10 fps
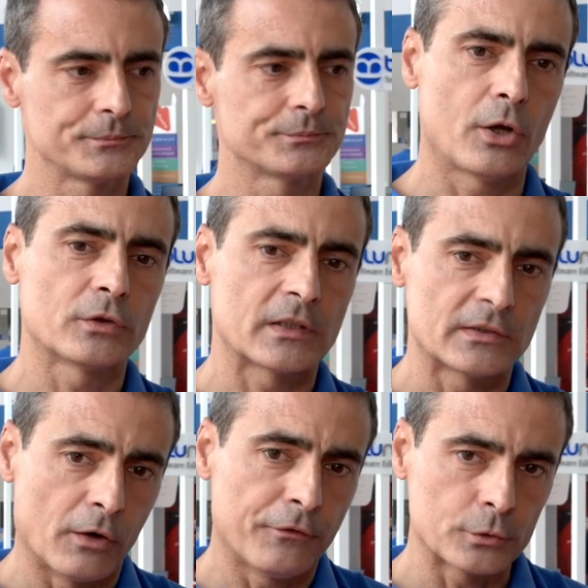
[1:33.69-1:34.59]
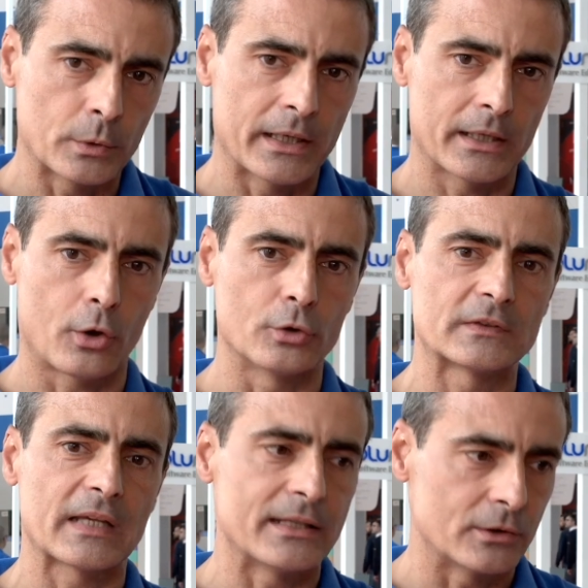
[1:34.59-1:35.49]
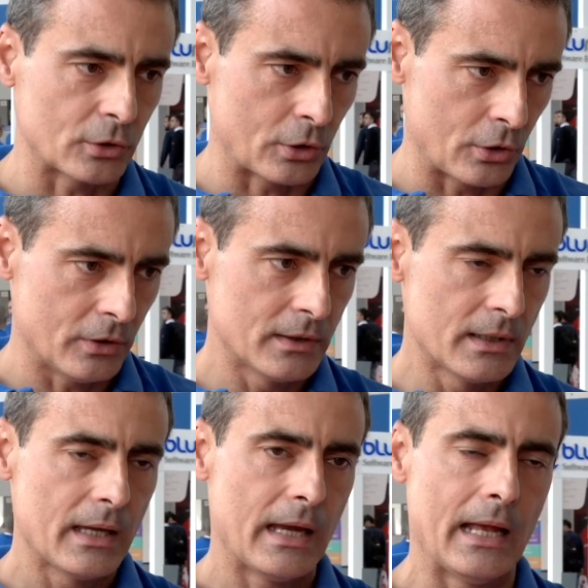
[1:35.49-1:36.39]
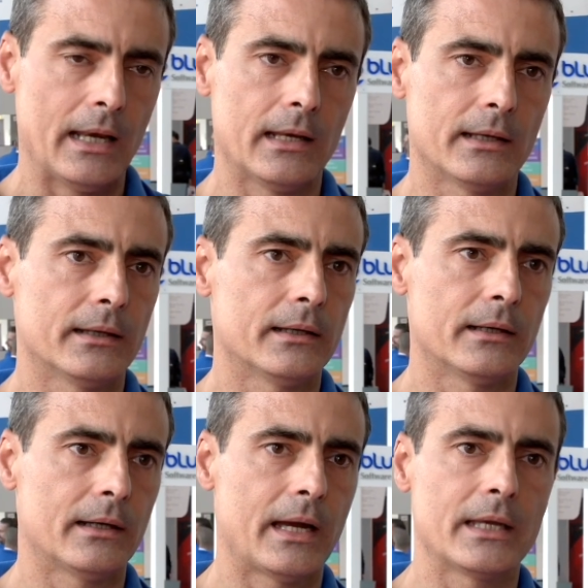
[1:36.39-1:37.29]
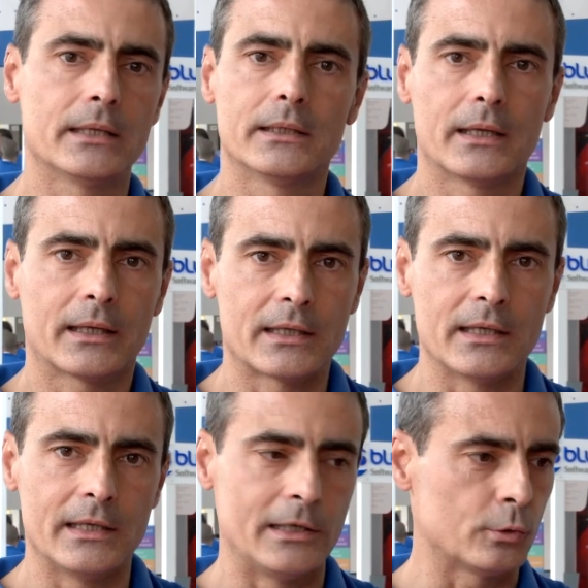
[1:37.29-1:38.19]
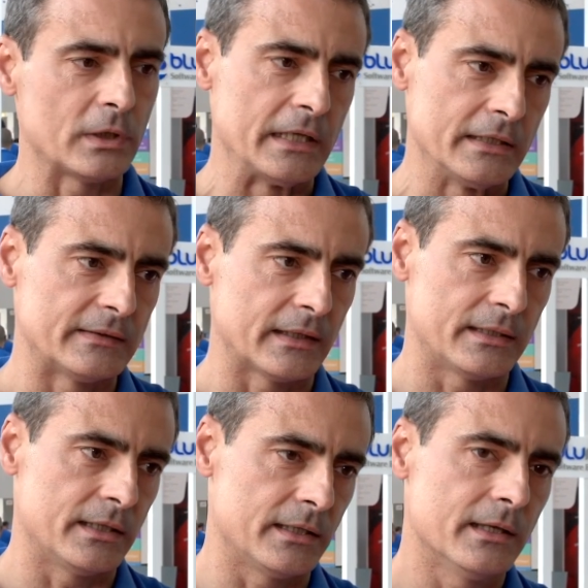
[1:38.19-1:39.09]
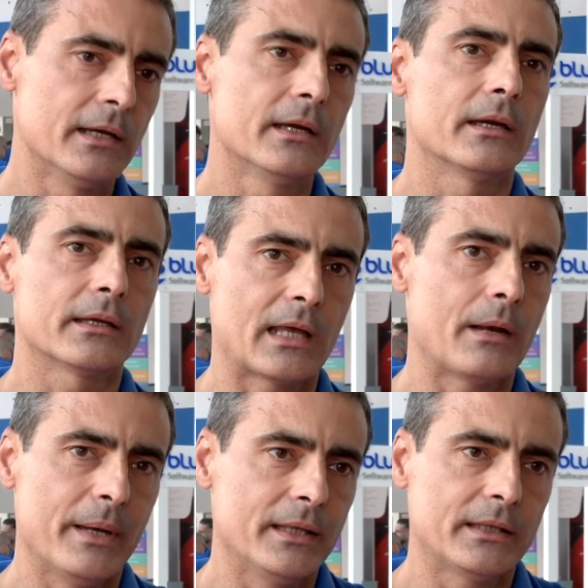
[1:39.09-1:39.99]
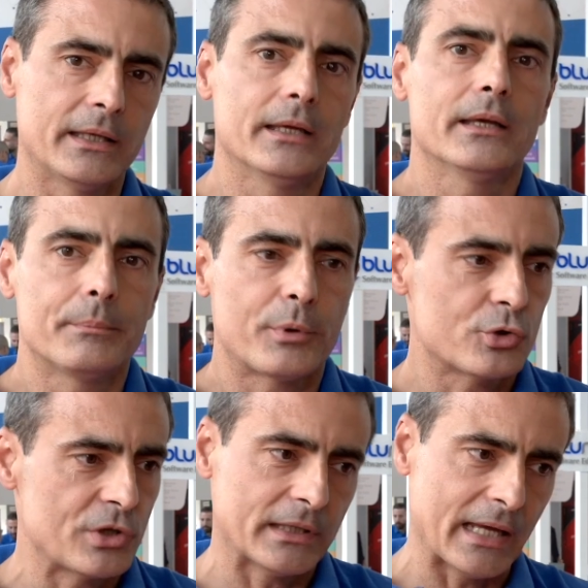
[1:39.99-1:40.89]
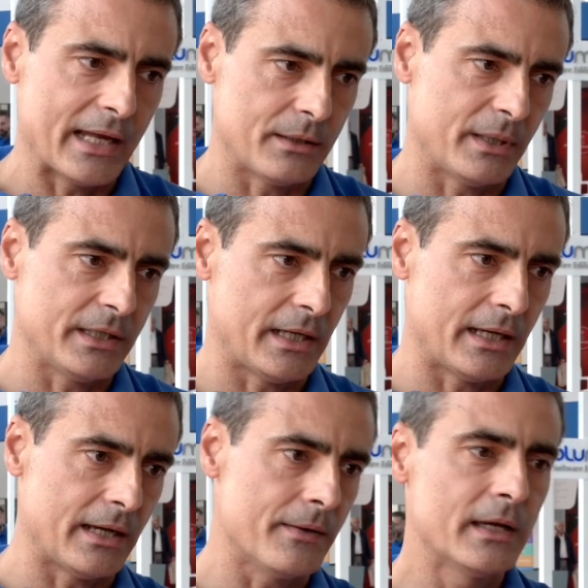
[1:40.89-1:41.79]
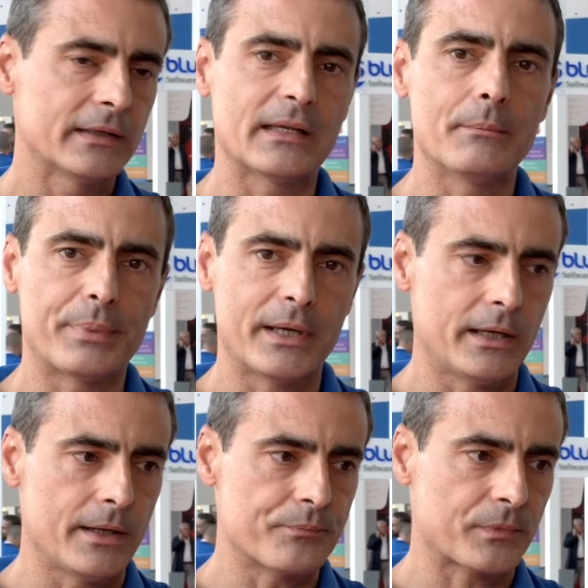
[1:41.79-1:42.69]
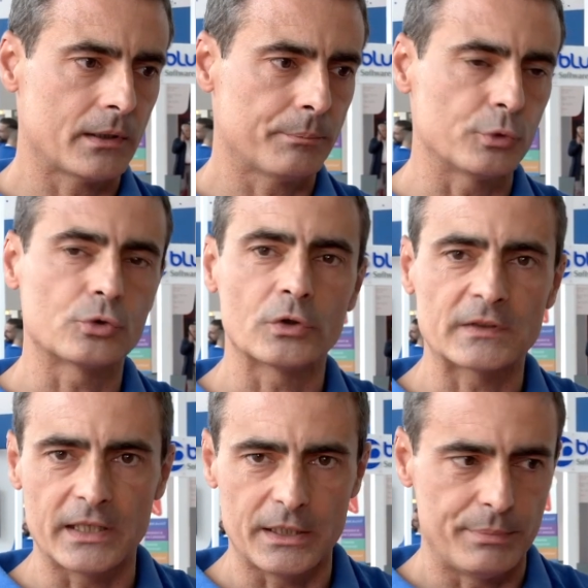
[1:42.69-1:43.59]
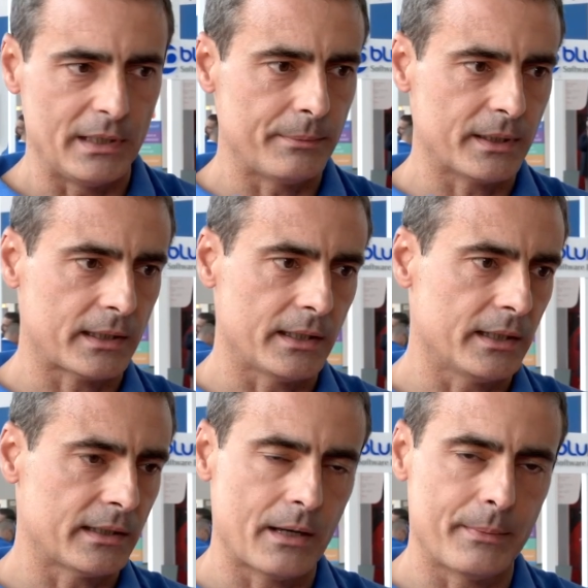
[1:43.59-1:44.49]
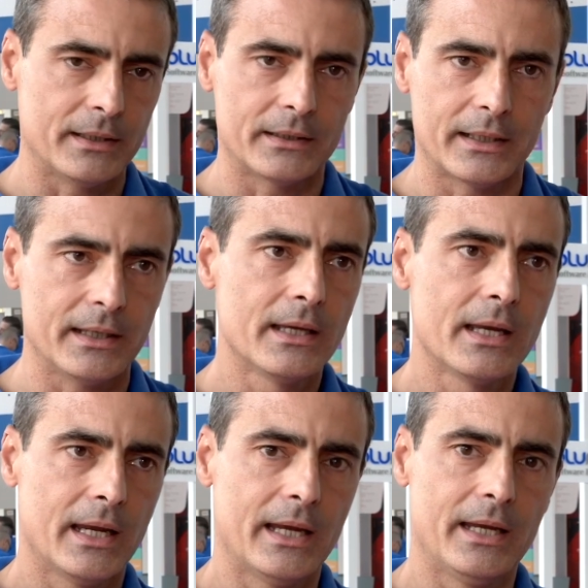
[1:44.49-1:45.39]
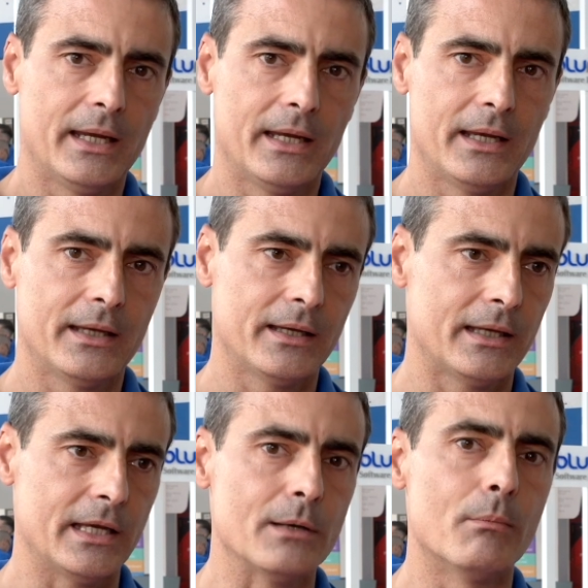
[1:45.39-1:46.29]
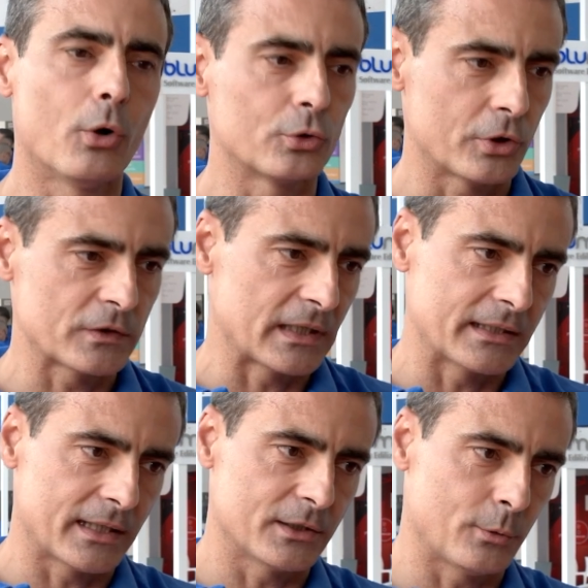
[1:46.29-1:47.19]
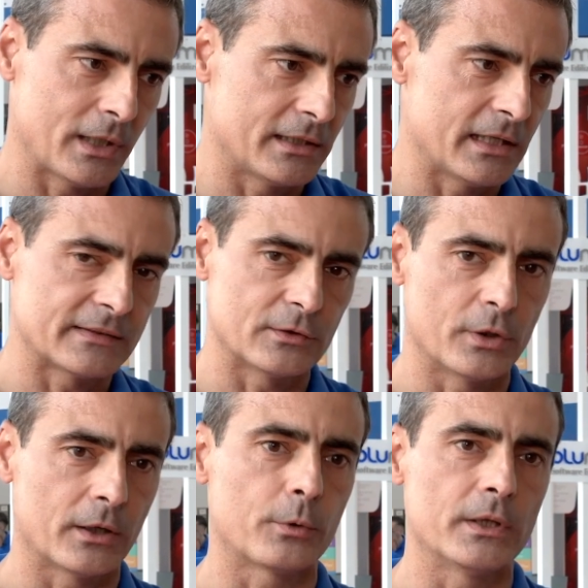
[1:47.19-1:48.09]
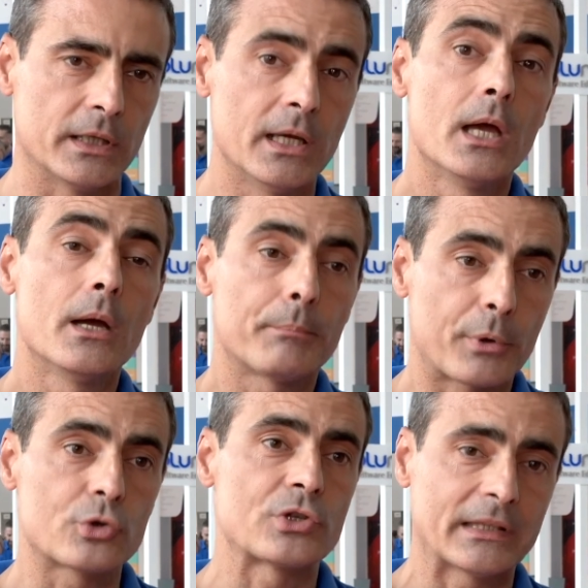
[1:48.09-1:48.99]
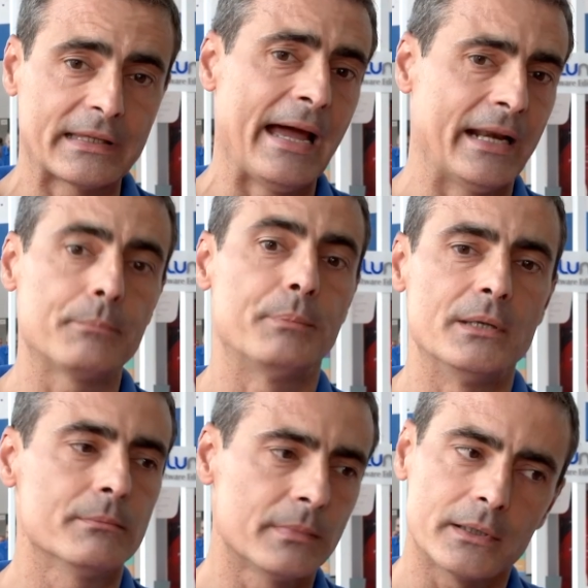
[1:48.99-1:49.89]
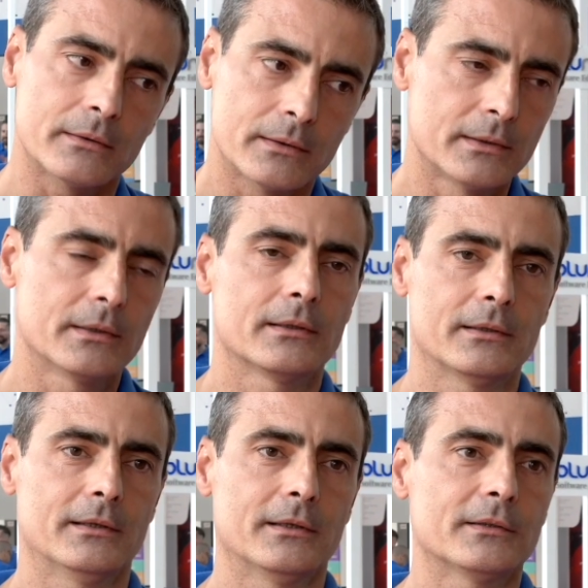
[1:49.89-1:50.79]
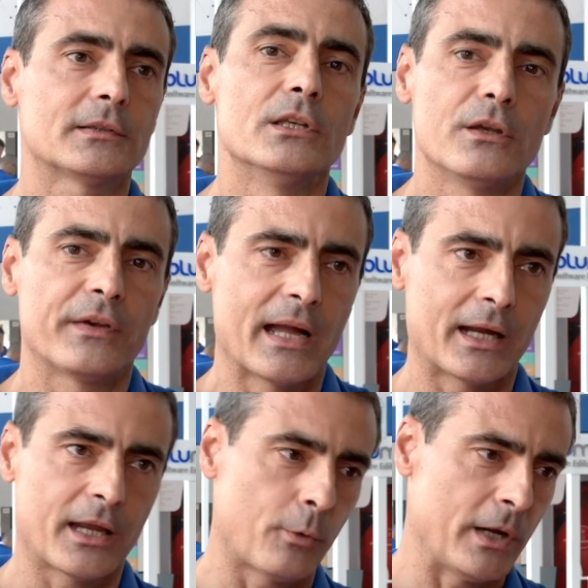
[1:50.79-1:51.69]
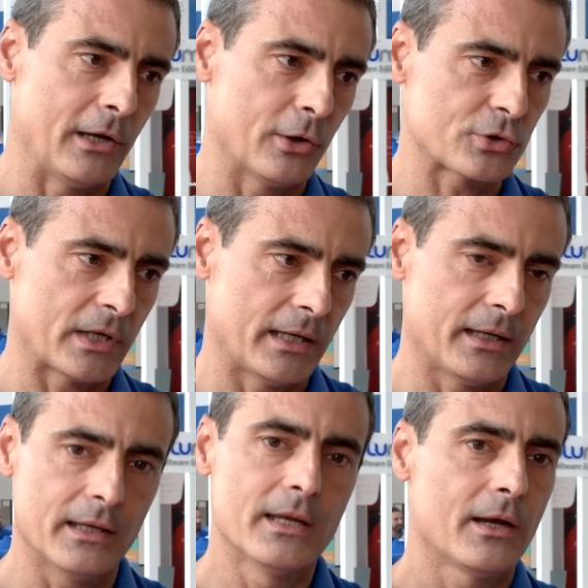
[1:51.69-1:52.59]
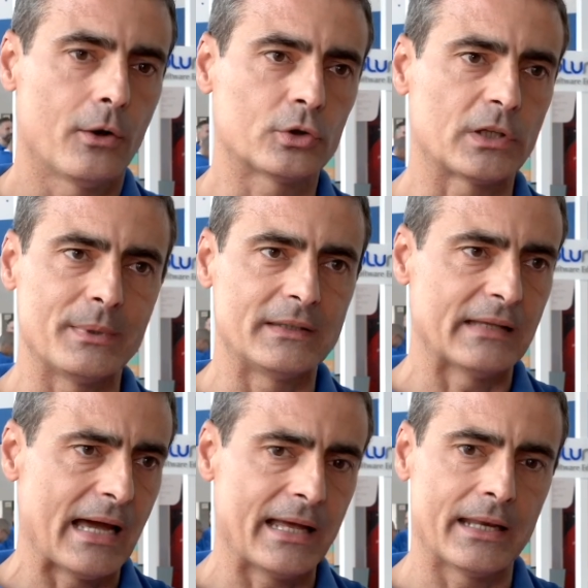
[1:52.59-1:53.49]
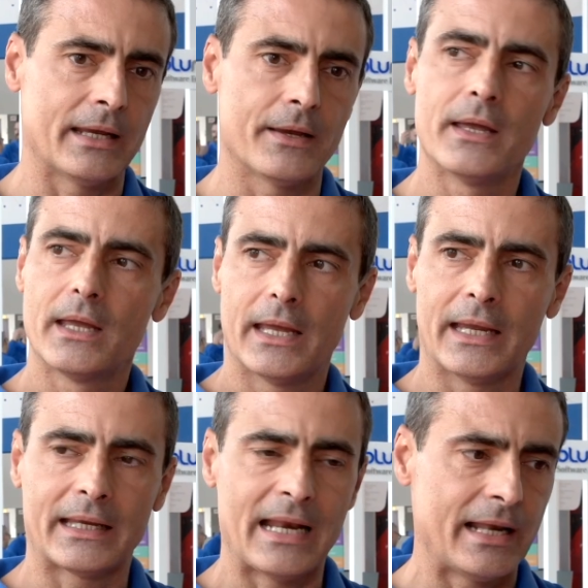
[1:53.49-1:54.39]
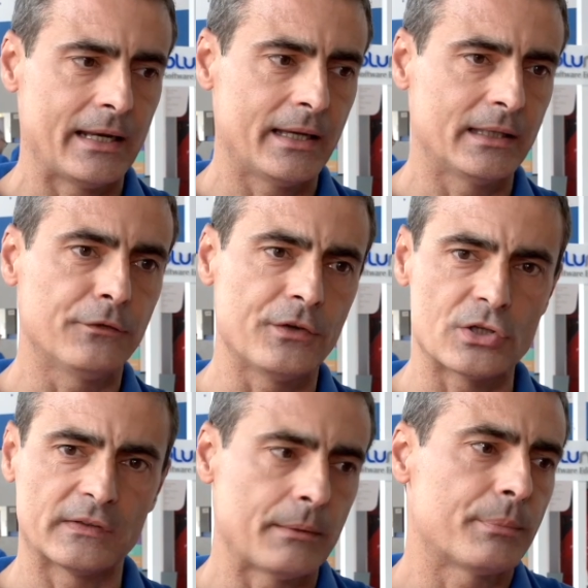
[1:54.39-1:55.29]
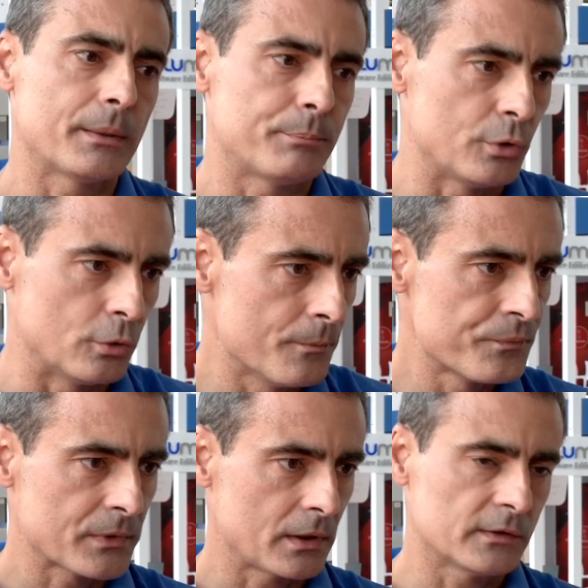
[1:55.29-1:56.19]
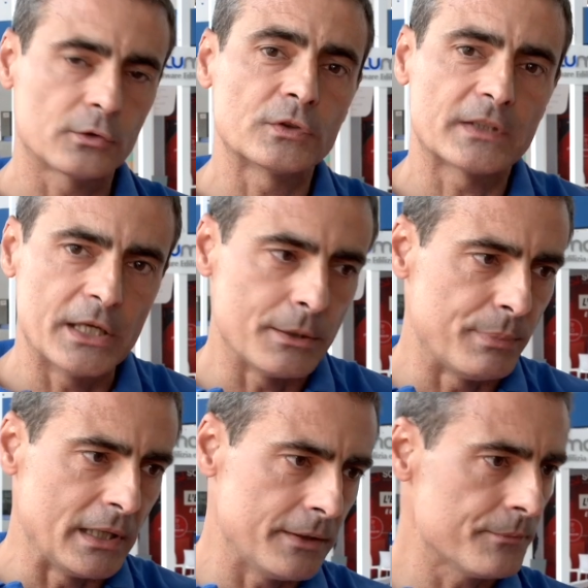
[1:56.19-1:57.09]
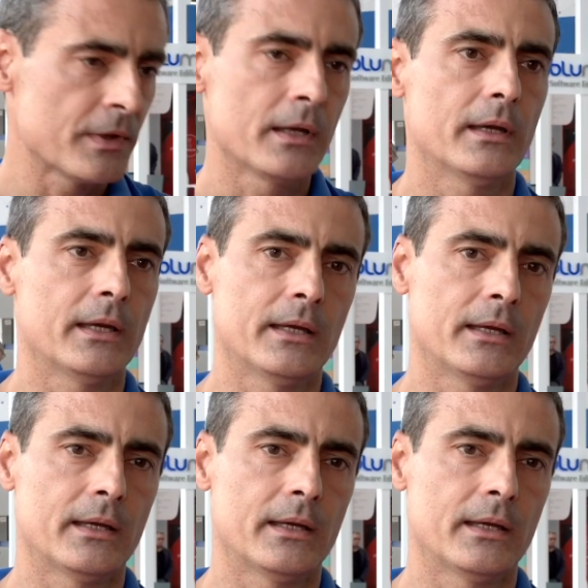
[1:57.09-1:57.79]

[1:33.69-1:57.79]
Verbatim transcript: I nostri software consentono al, ai, a chi li utilizza di eh, chiaramente progettare in maniera sempre mh, mm, più sostenibile perché chiaramente eh, eh, il mondo sta andando in quella direzione e quindi progettare BIM eh, significa anche quello, cioè ottimizzare e creare edifici sempre più eh, sostenibili e